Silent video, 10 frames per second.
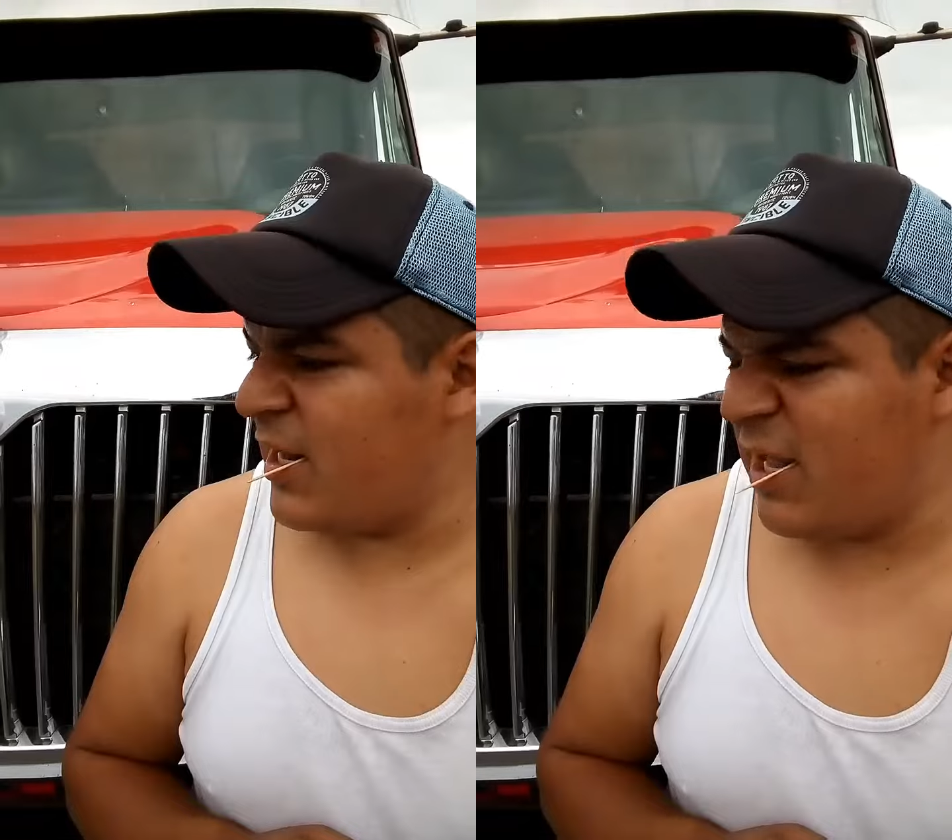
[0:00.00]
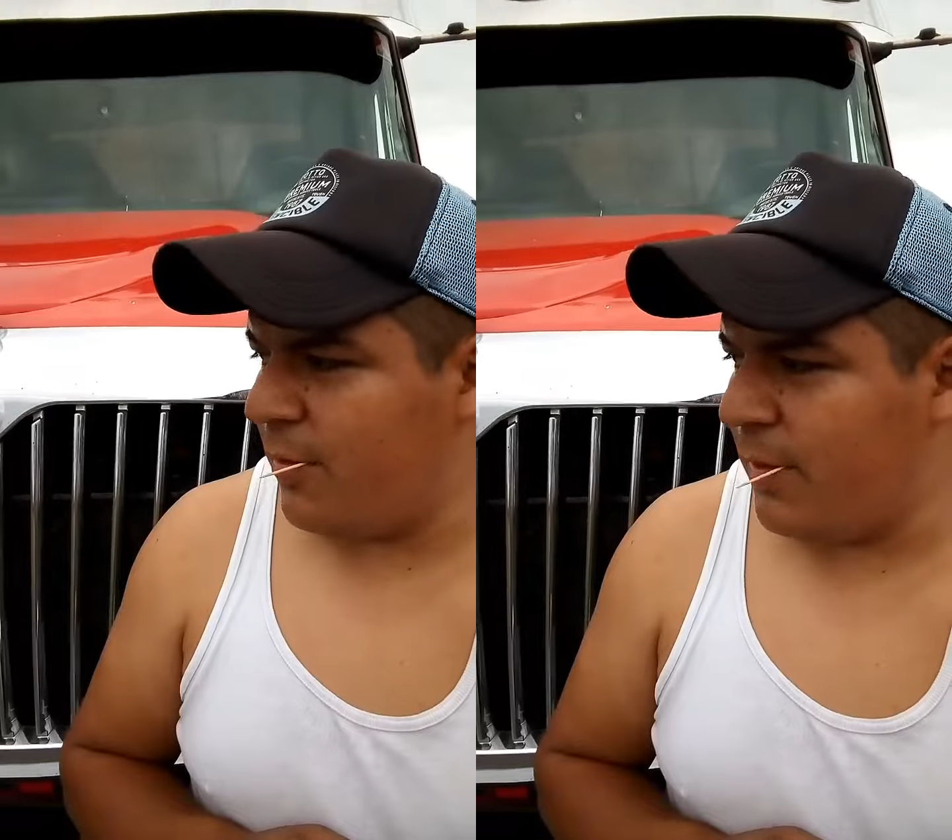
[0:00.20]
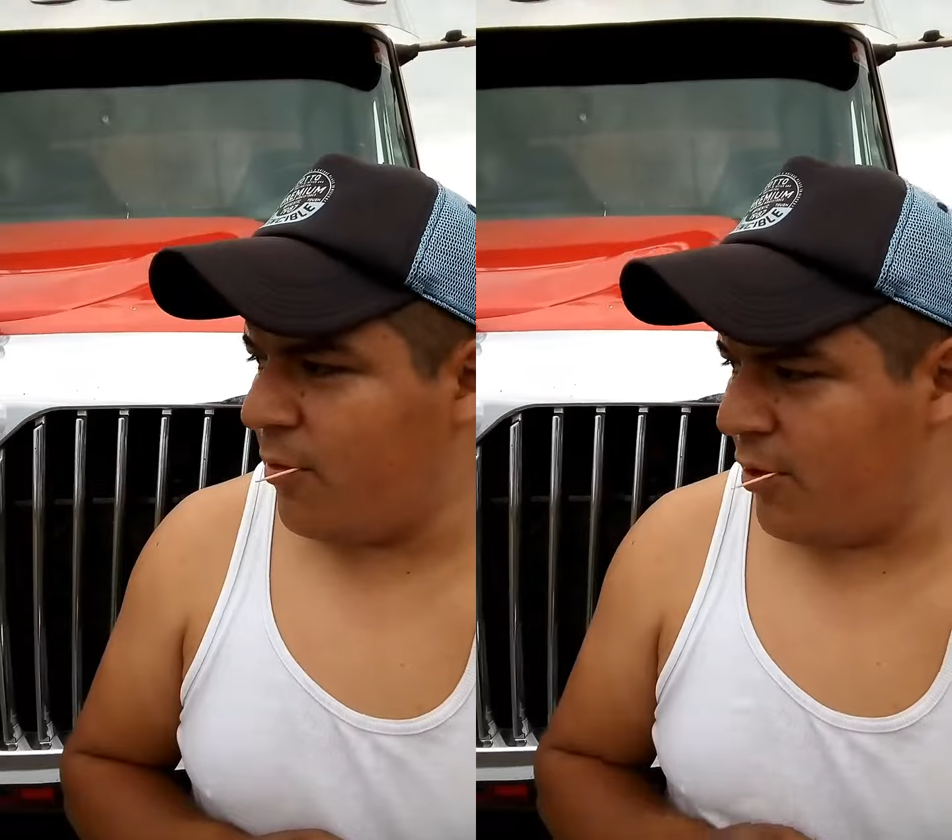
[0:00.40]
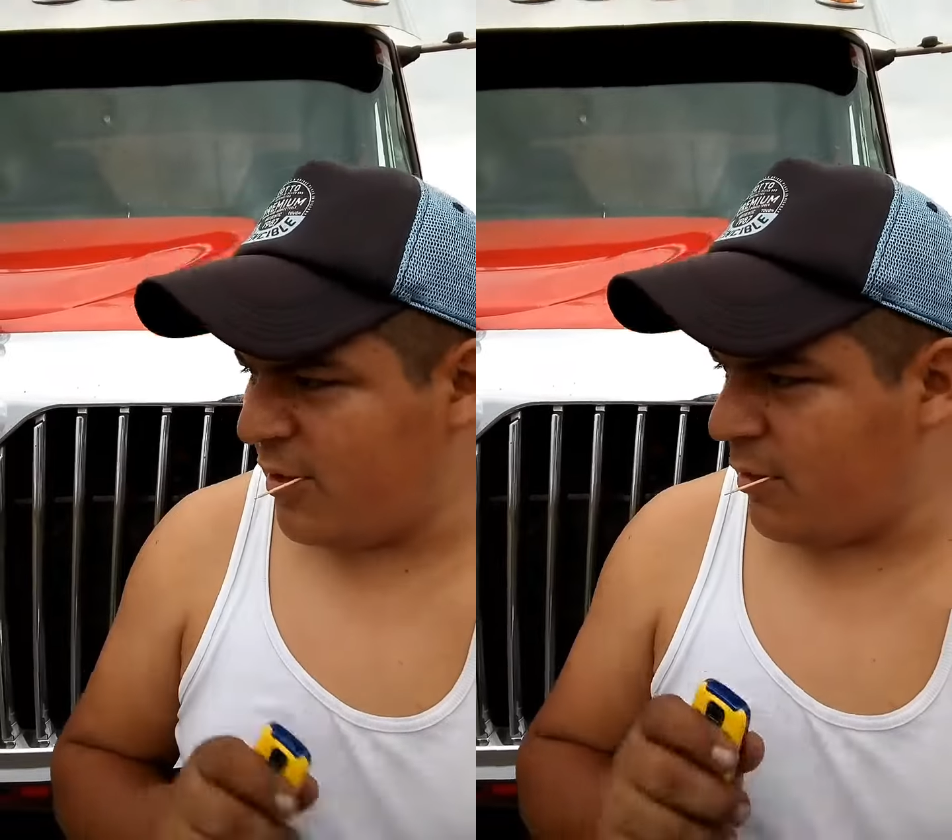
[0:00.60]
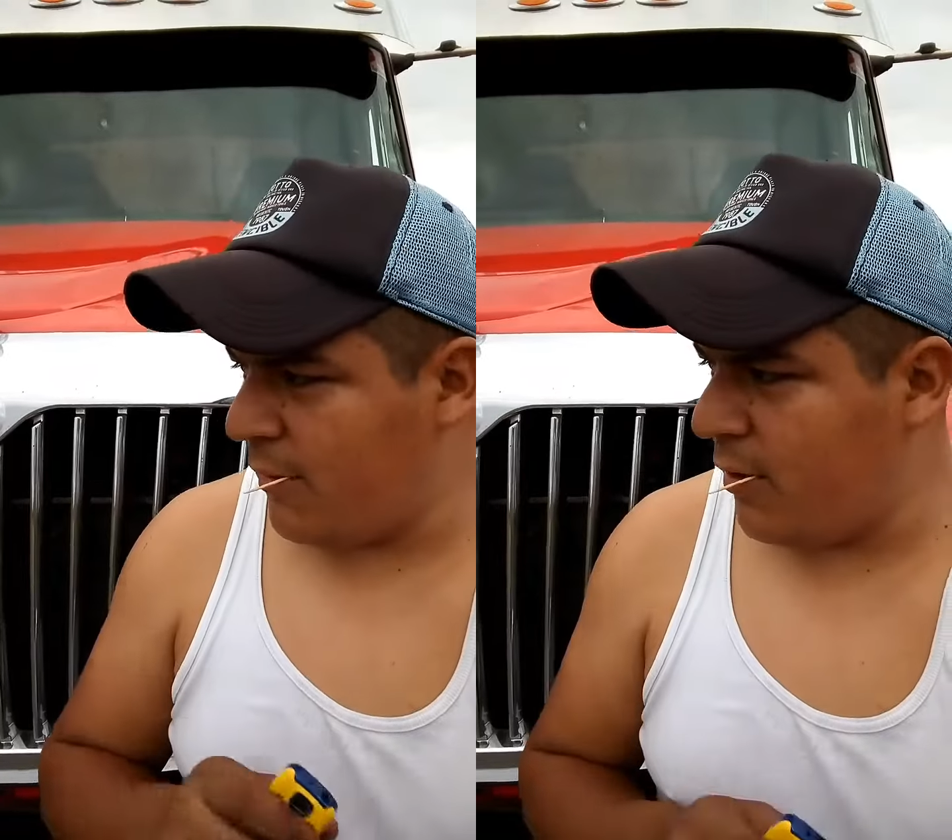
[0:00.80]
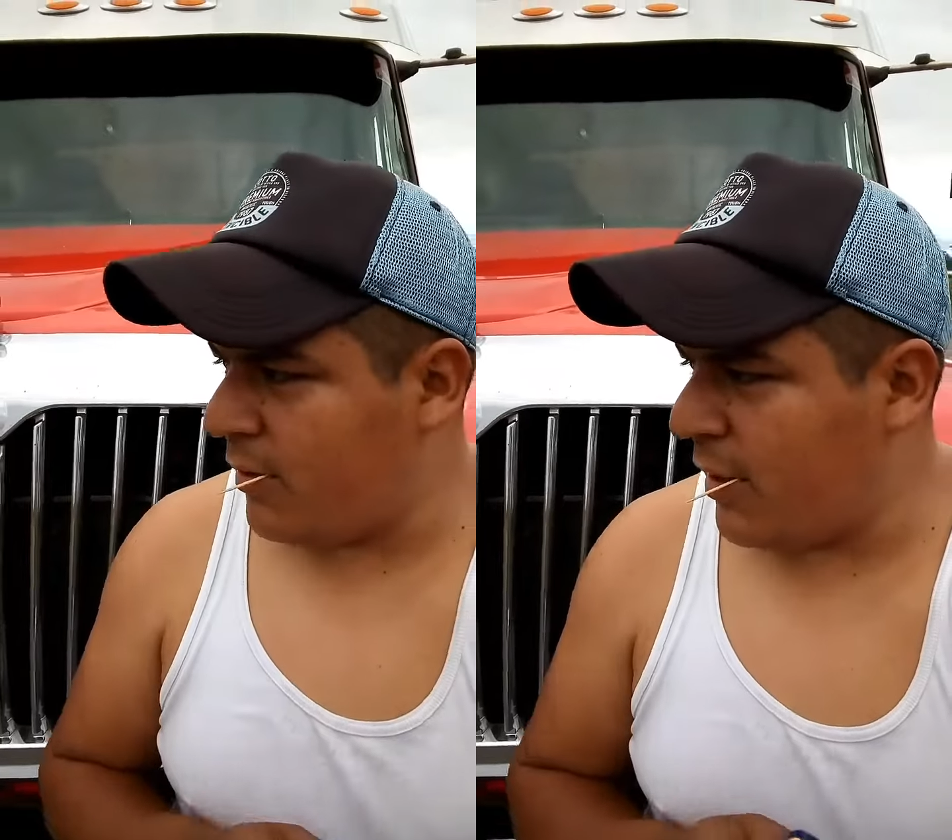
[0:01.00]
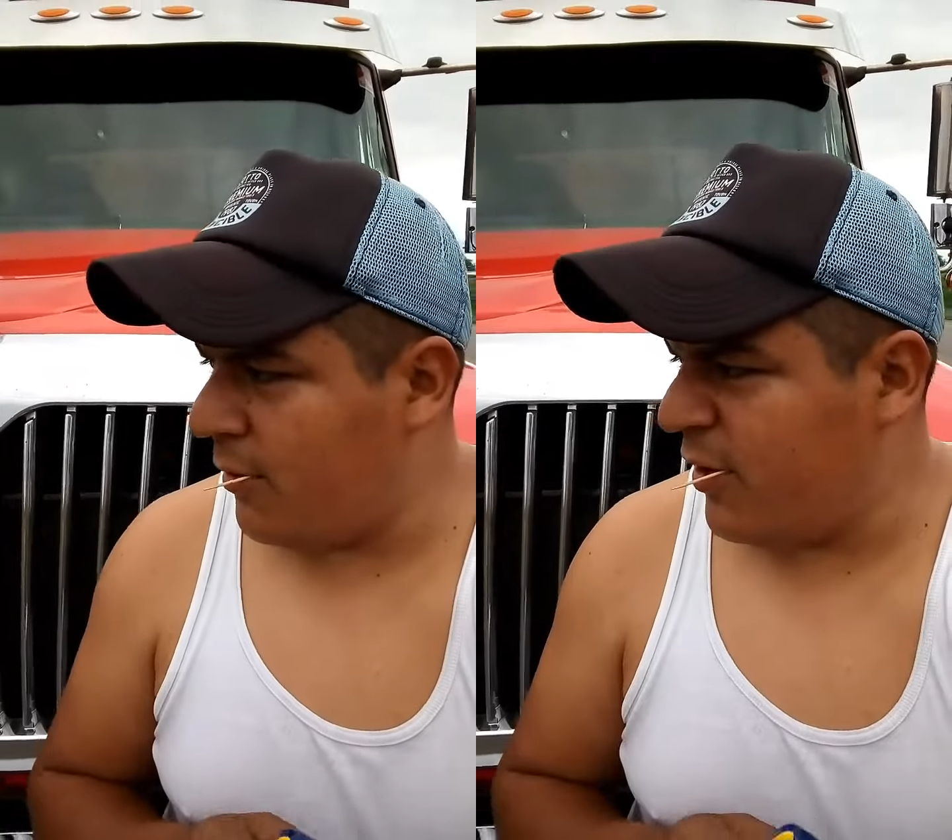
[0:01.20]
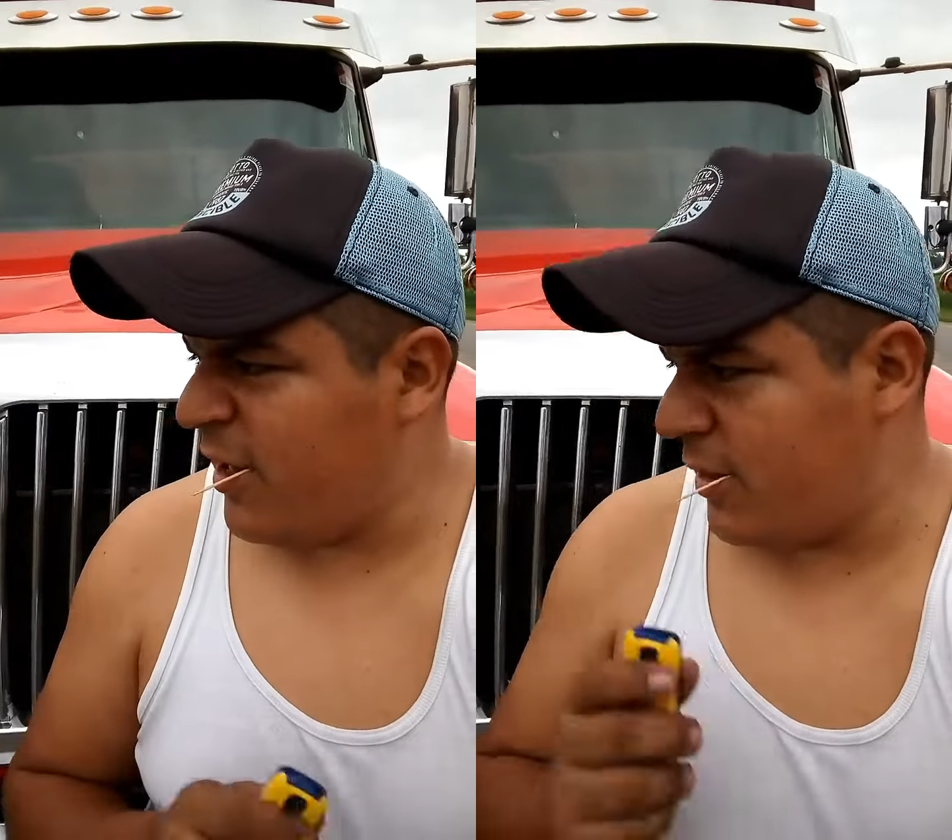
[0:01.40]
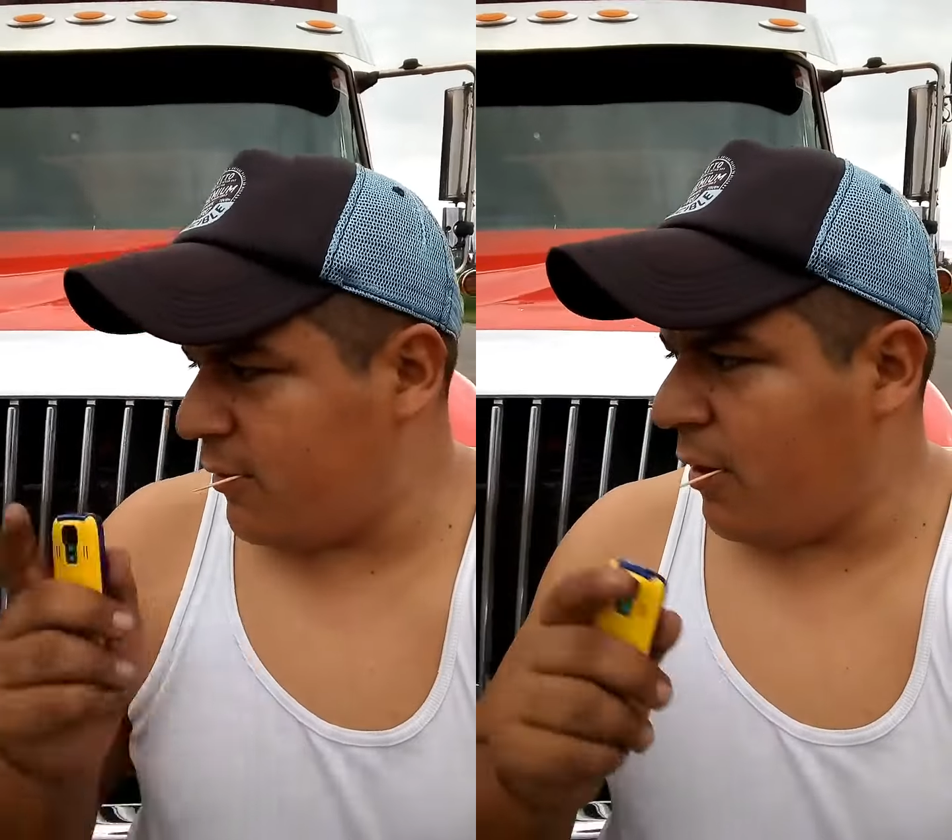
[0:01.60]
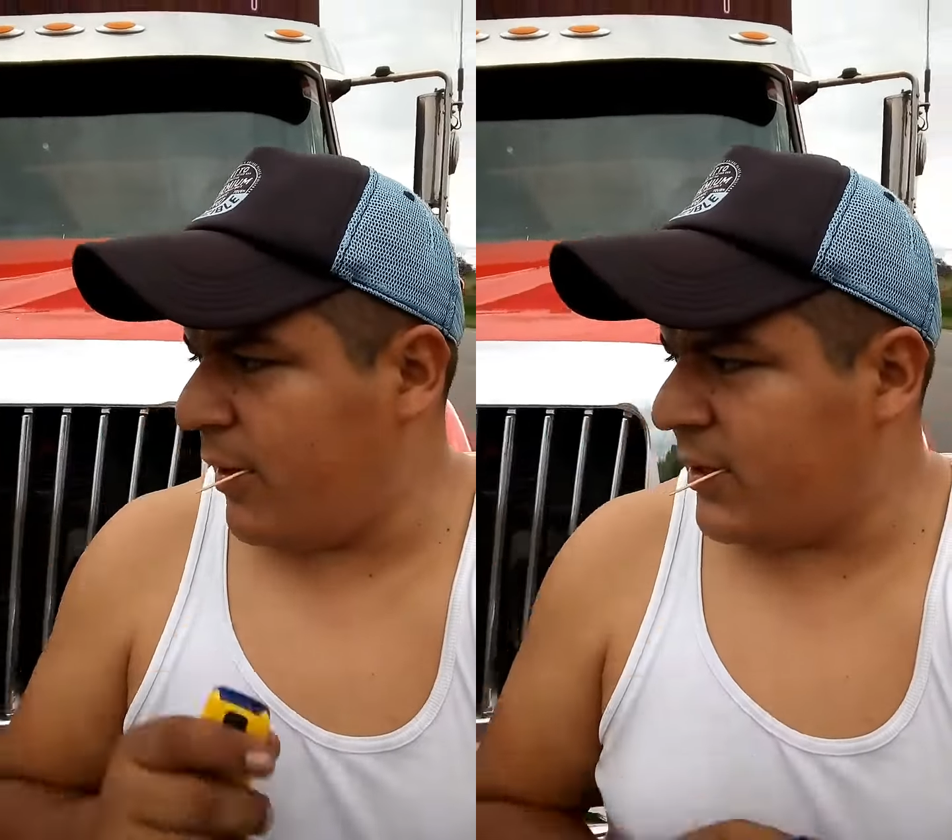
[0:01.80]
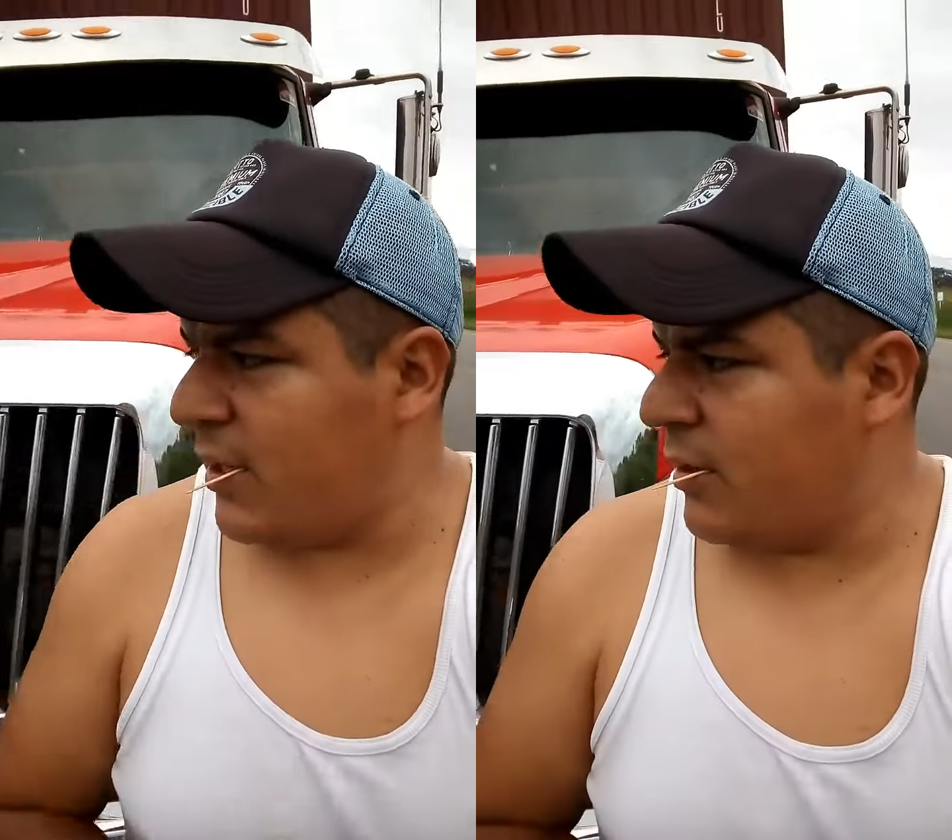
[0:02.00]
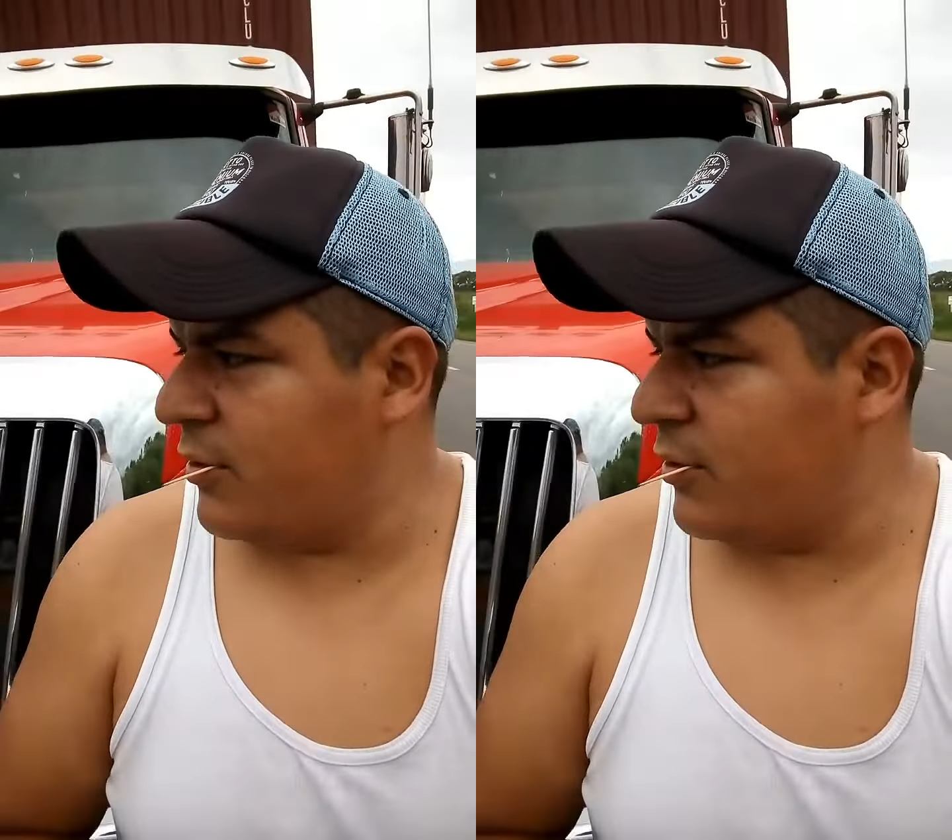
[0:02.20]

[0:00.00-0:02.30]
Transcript: ya nos vemos ahorita, weón, que voy a ir a hacer una vueltica.